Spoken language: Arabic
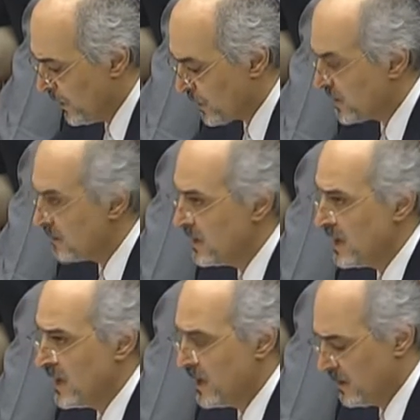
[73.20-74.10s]
حرصا
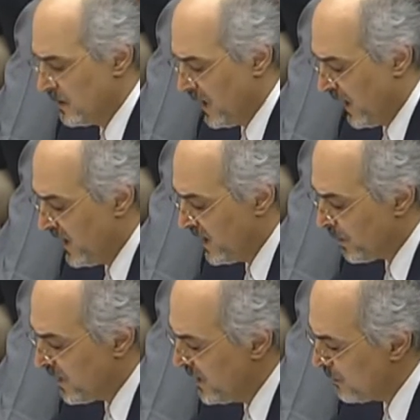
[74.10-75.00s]
منها على
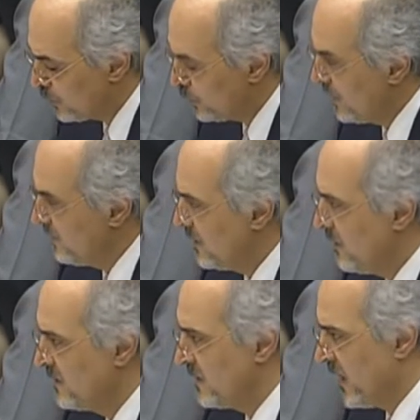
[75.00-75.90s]
إبقاء الموضوع في
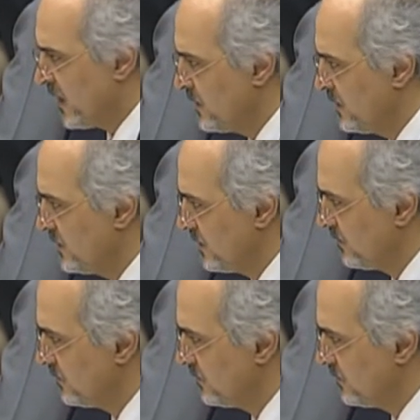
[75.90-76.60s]
البيت العربي